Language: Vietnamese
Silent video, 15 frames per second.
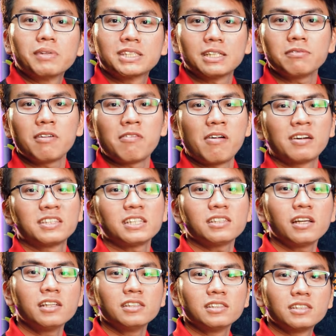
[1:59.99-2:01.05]
mình sẽ vào phần
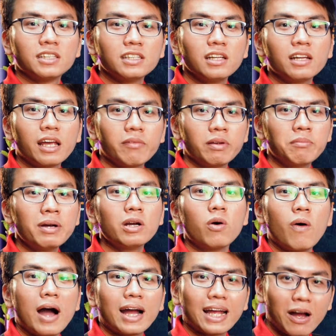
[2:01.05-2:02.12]
setting, setting game lên mức độ
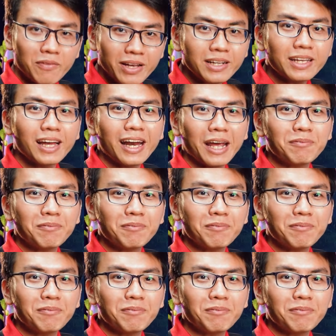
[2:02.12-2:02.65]
hỏa cao nhất nha anh